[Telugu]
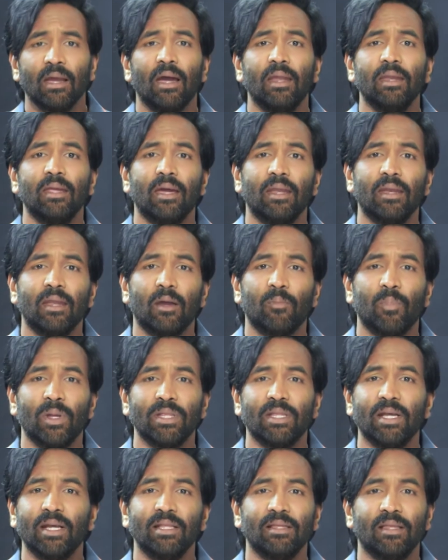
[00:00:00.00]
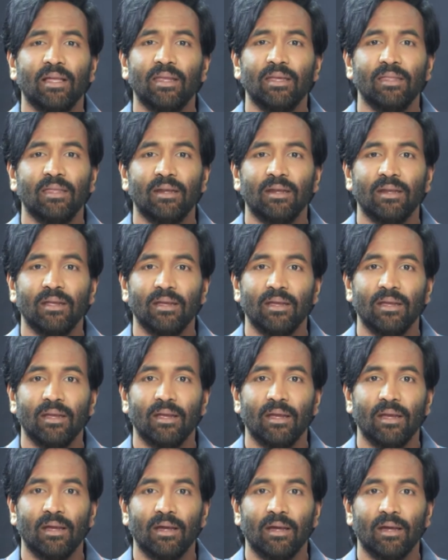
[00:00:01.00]
అని ఆయన నాకు పెద్దగా తెలియదండి
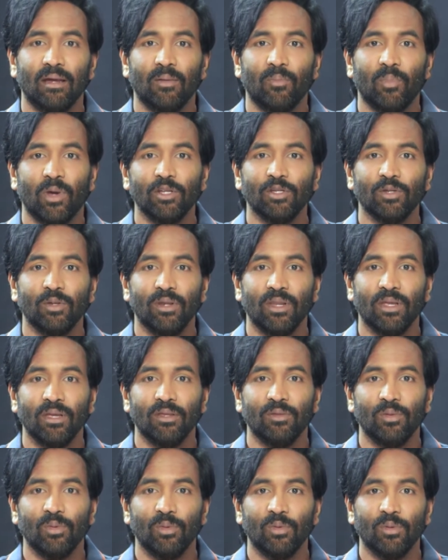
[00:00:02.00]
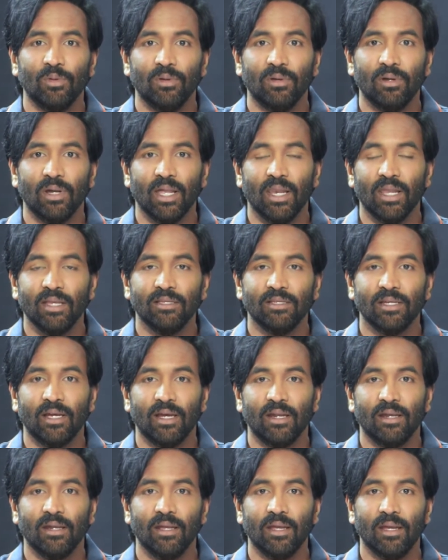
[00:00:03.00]
పరిచయం లేదు వెళ్ళొచ్చా
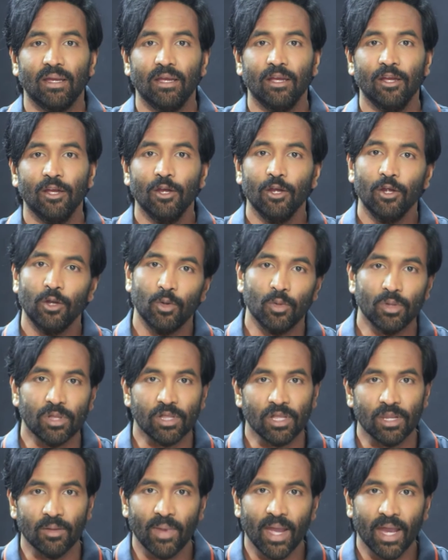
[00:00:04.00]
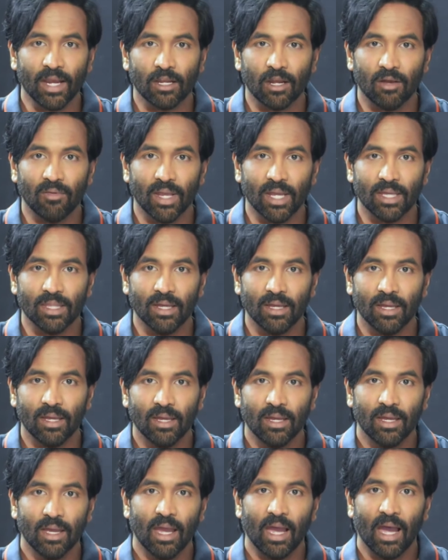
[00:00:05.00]
అంటే నువ్వు సినిమా యాక్టర్వే కదా
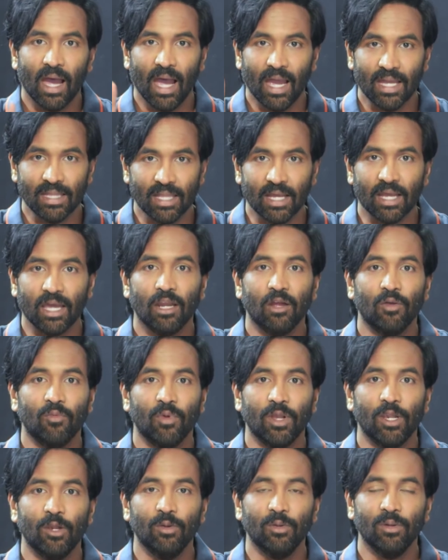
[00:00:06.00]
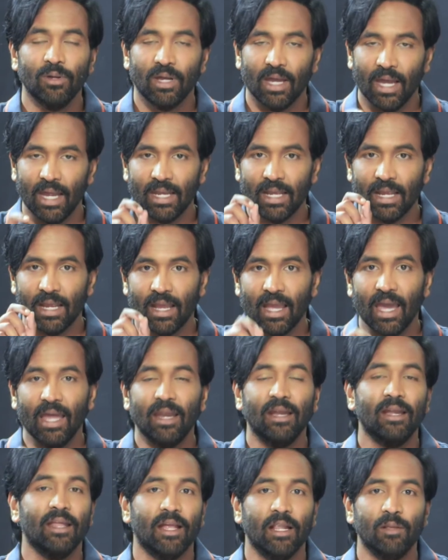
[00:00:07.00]
ఆయన దగ్గరికి వెళ్ళు ఆయనకి
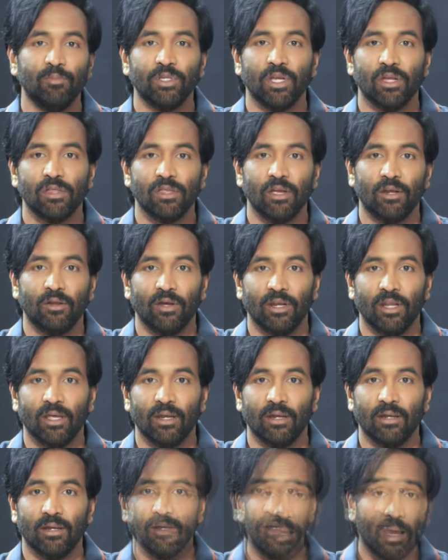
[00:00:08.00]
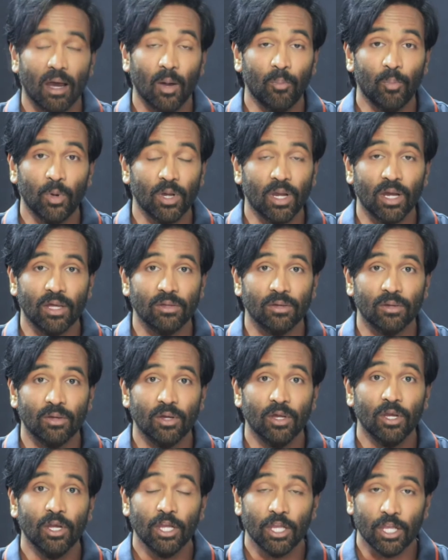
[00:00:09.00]
గ్యారంటీ హెల్ప్ చేస్తాడు అన్నారు అప్పుడు కాదు
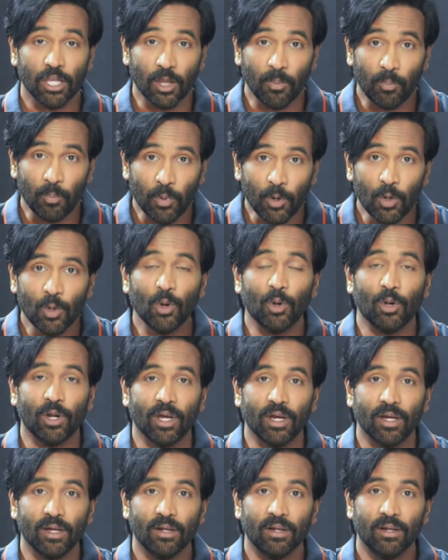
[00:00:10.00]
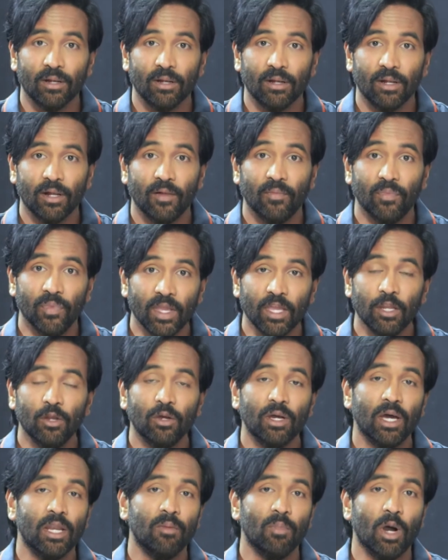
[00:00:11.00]
ఇప్పుడు కూడా నేను
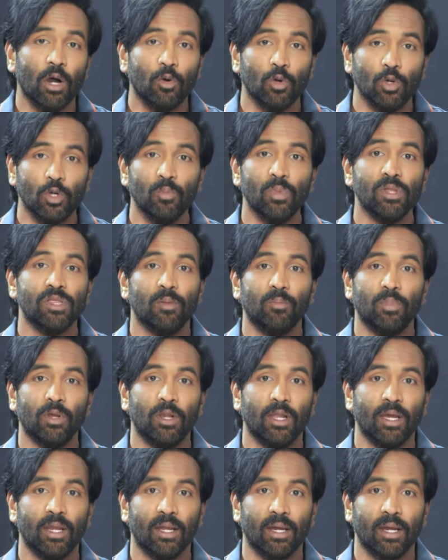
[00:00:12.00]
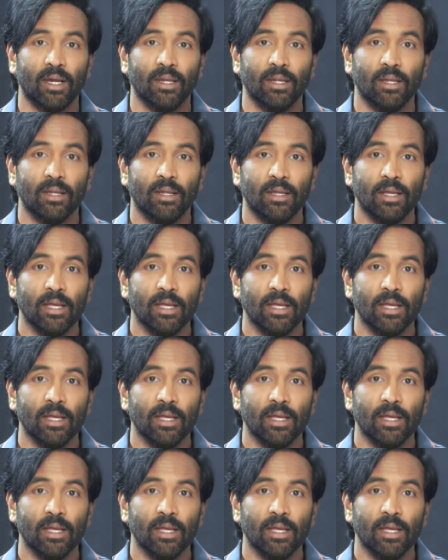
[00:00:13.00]
కానీ మా కుటుంబ సభ్యులైనా కానీ